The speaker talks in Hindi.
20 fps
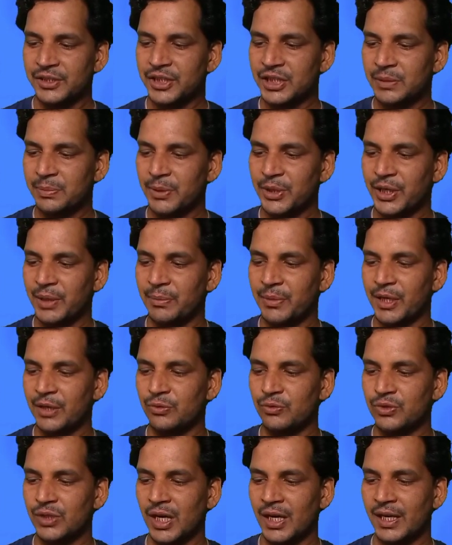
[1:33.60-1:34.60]
जिसमें निम्न
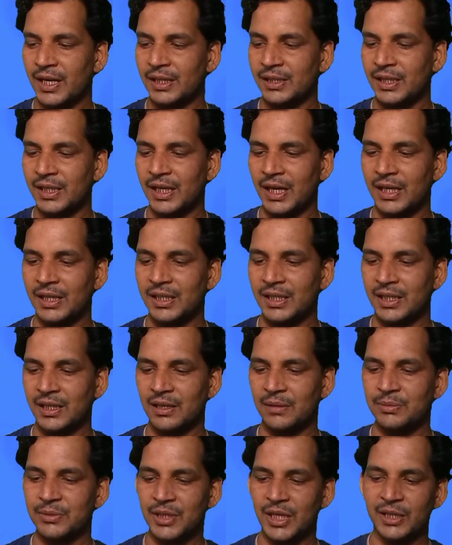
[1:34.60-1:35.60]
अनुसार अधिकारी
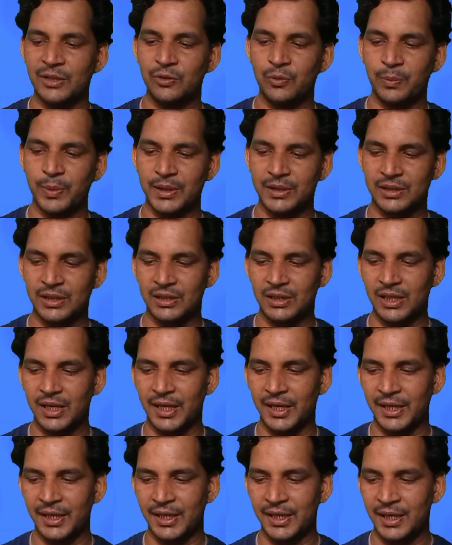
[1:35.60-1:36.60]
कर्मचारी उपस्थित
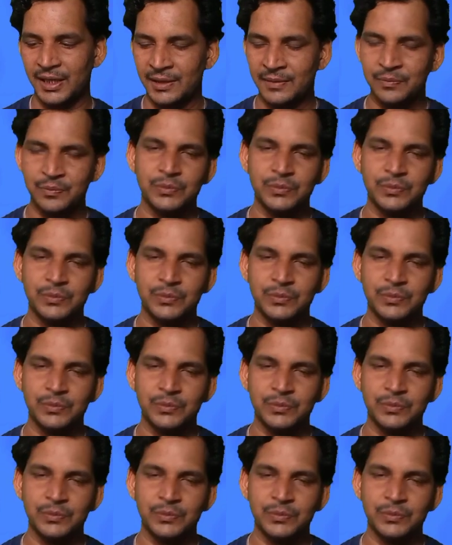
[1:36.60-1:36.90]
रहेंगे